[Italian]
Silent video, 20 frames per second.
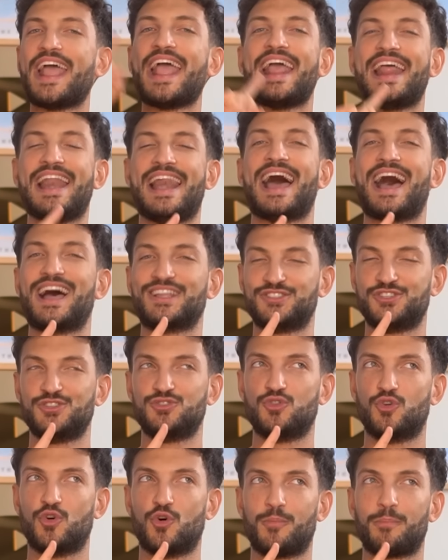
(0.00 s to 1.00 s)
è
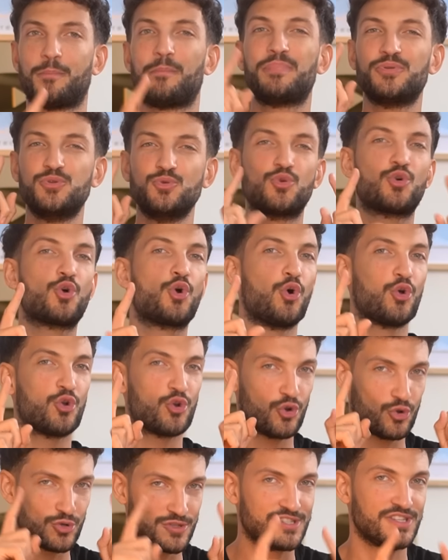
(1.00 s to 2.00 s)
l'acido più
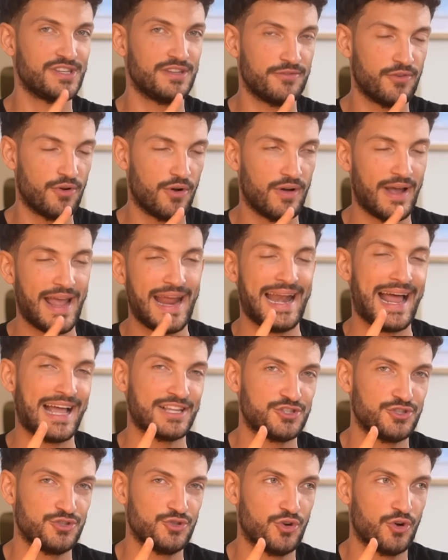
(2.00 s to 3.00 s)
corrosivo, è
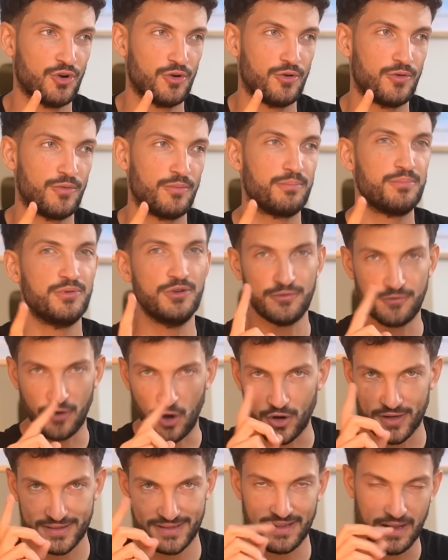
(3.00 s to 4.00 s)
l'acido più
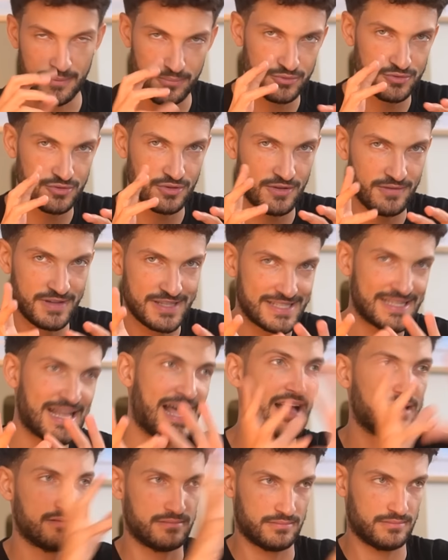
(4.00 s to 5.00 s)
forte dal punto di
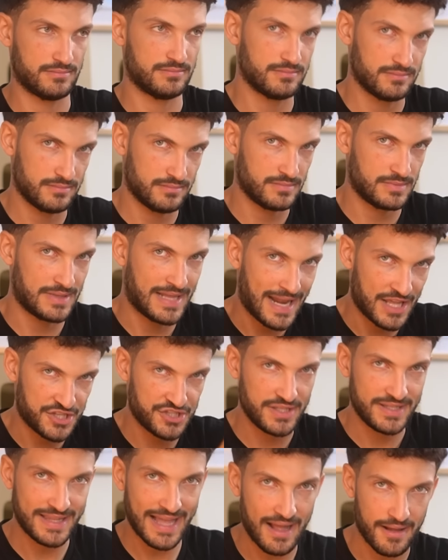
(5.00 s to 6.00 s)
vista
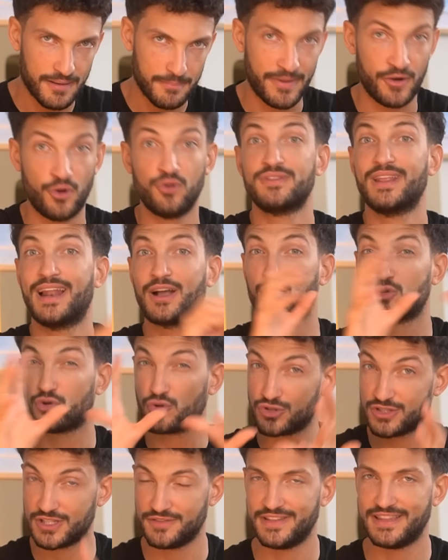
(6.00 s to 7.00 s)
dell'acidità, ma non della
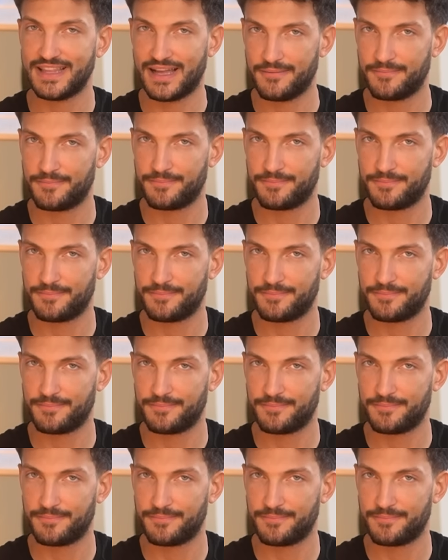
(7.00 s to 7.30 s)
corrosività.